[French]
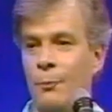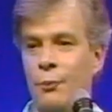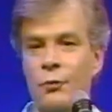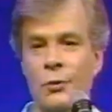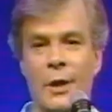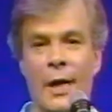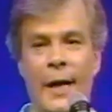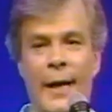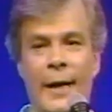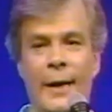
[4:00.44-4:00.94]
de
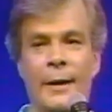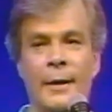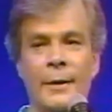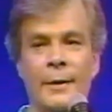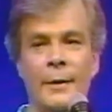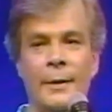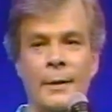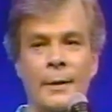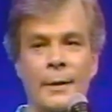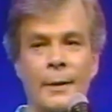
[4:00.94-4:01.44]
poulet,
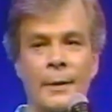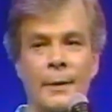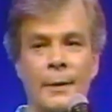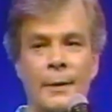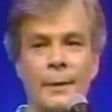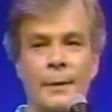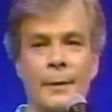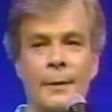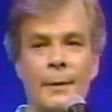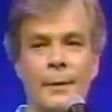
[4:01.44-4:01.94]

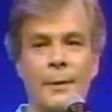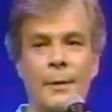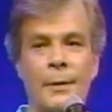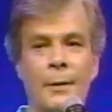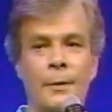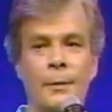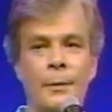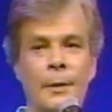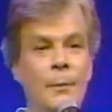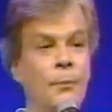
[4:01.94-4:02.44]

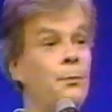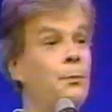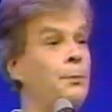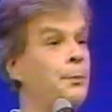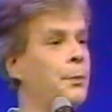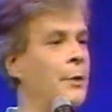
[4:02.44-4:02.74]
des